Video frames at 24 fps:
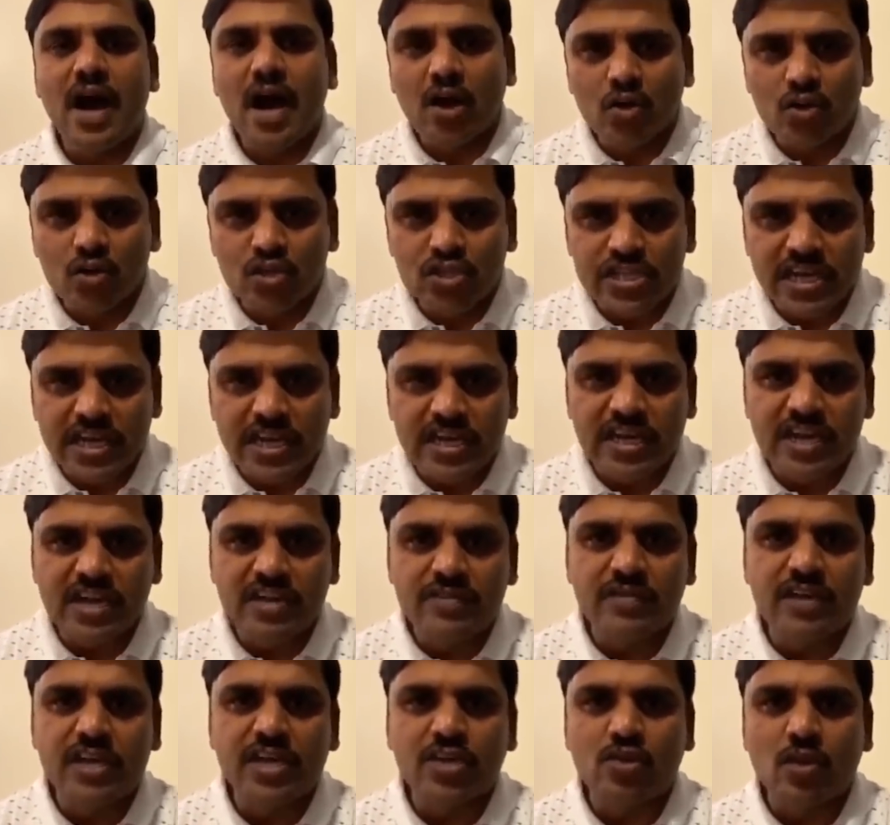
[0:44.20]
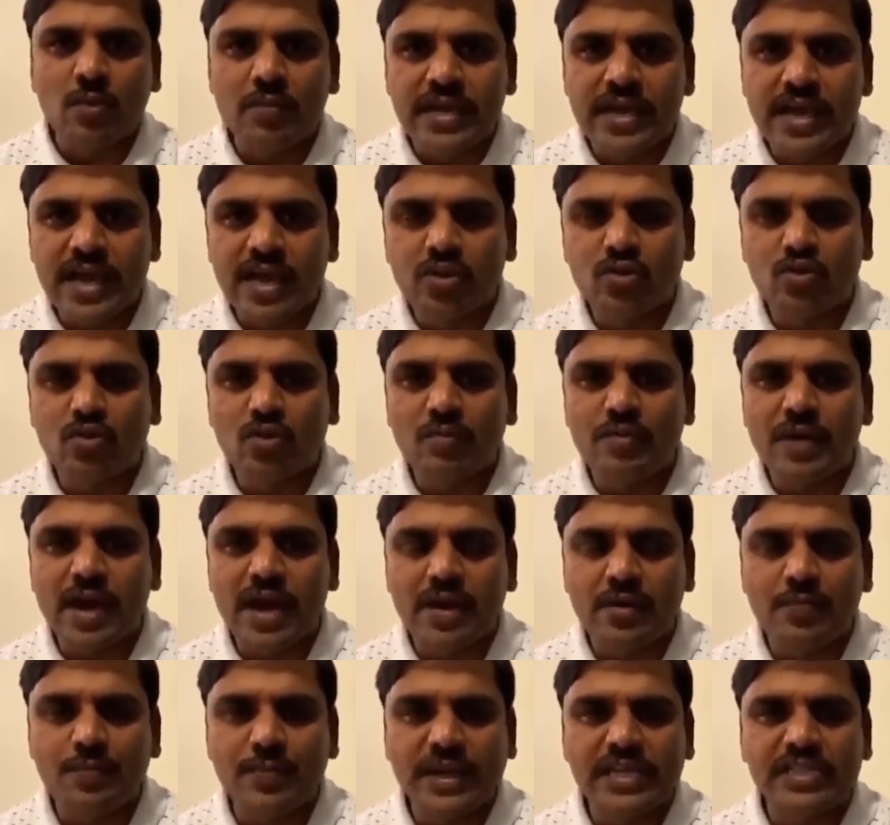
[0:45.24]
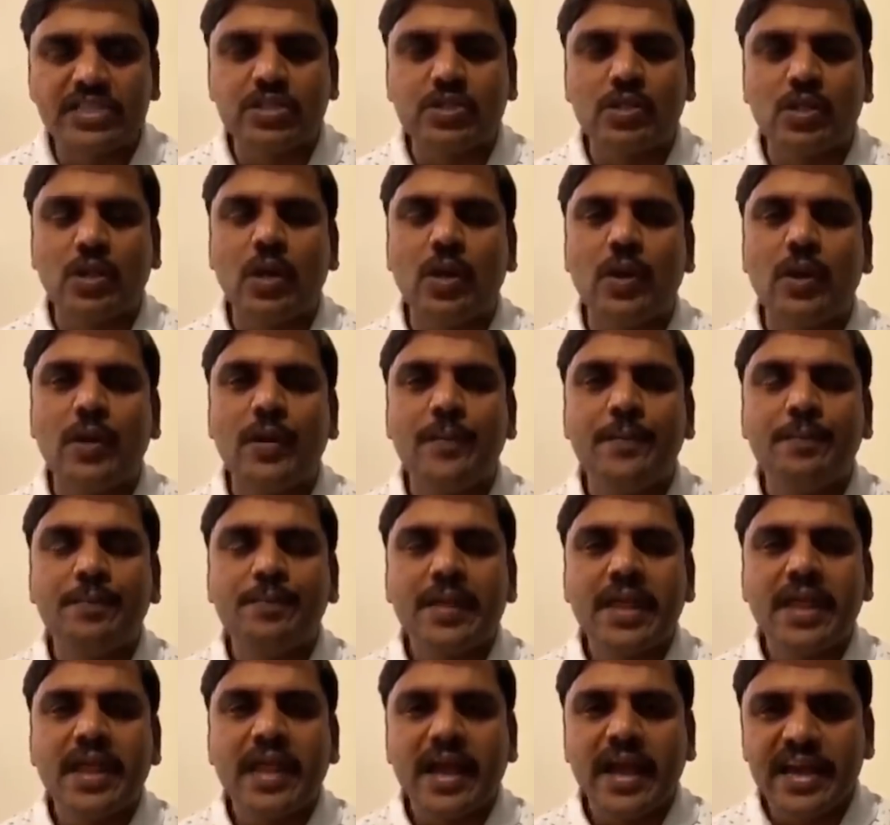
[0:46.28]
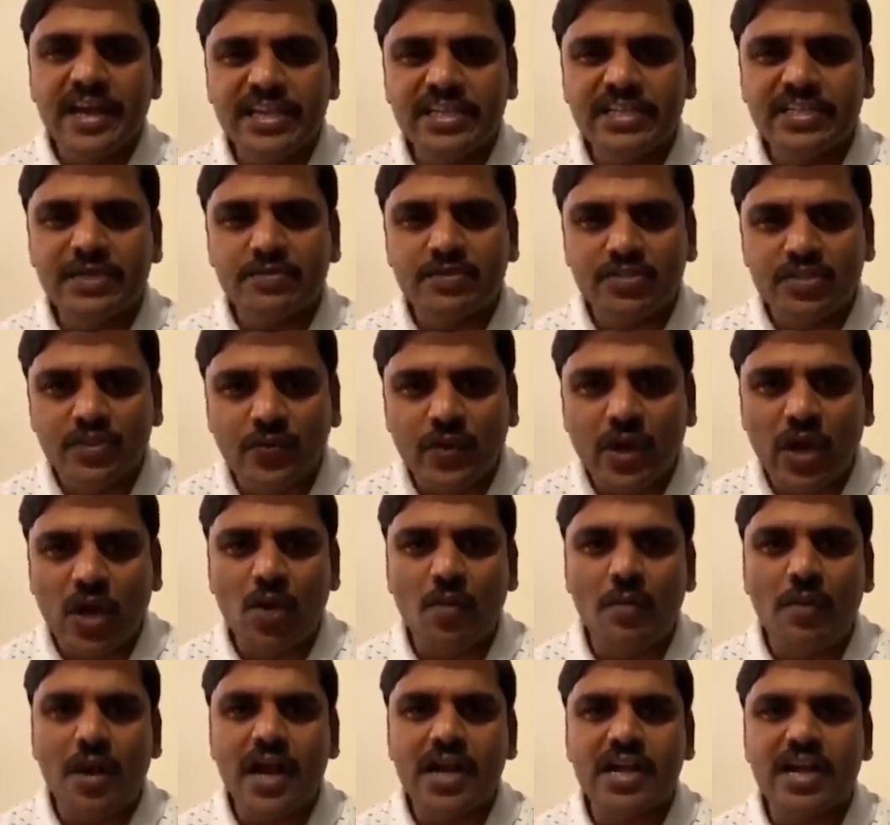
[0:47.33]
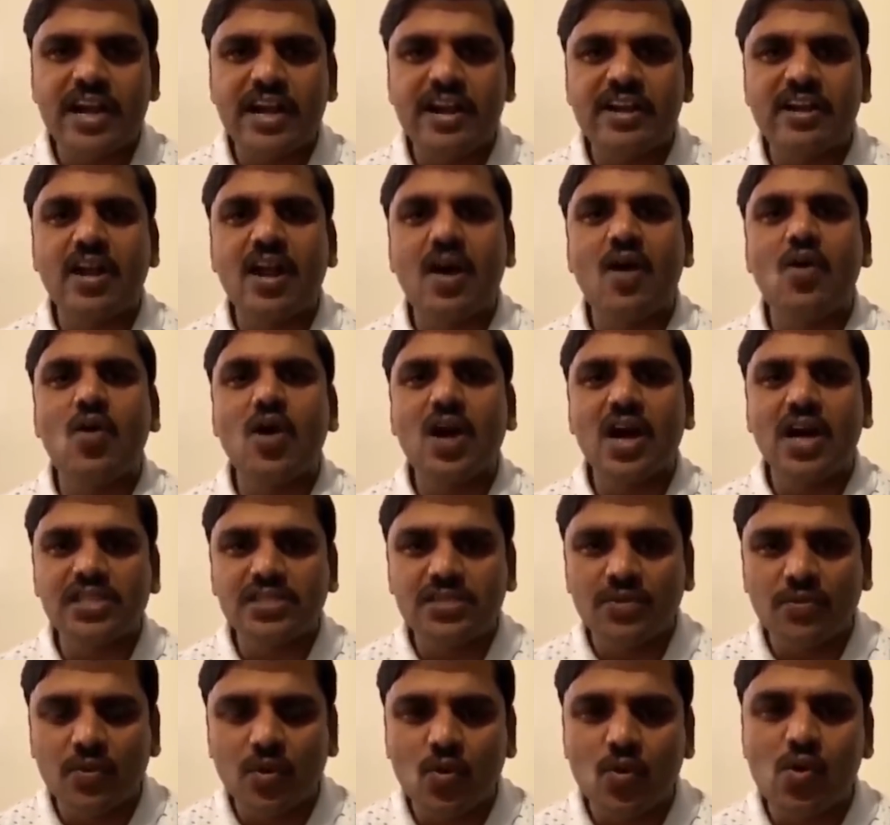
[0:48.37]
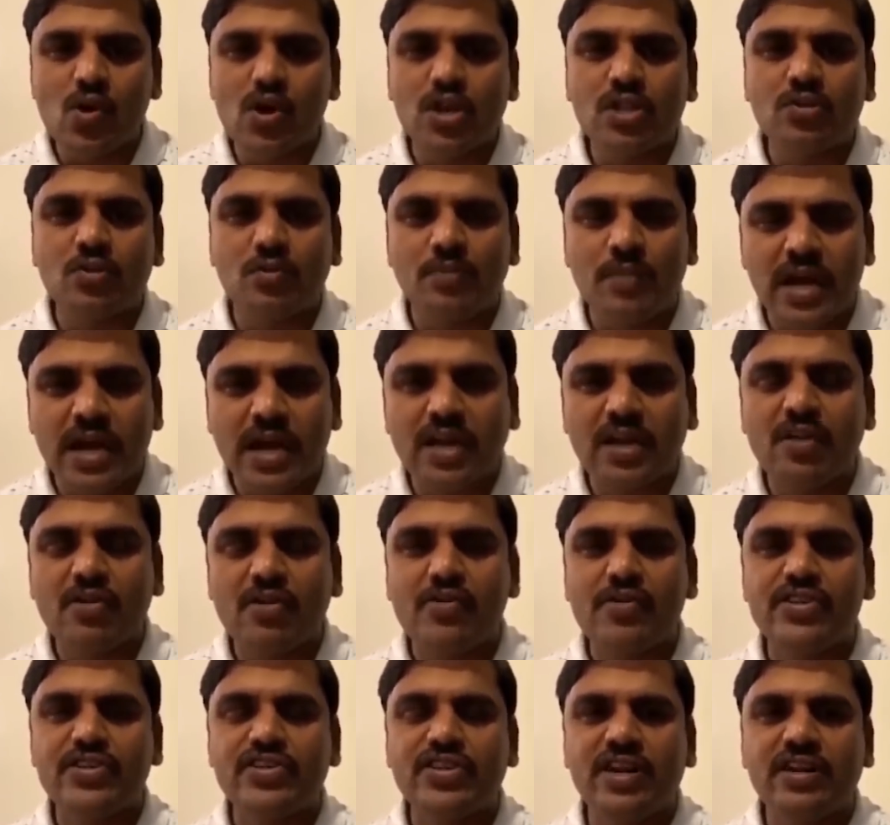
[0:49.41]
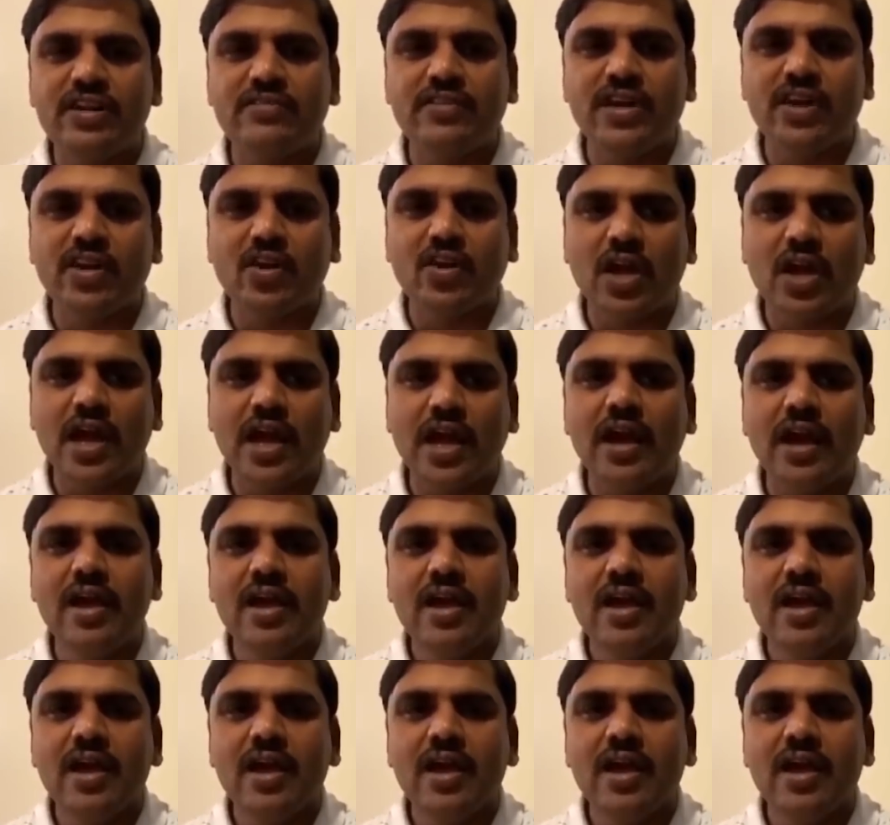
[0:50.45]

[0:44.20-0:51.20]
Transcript: ఆ రోజు జరిగినటువంటి తొంభై ఆరు తొంభై ఆరు పరిస్థితుల్లో కనీసం చివరిలో మాట్లాడేటువంటి అవకాశం ఇవ్వకుండా దుర్మార్గం వివరించినటువంటి ఒక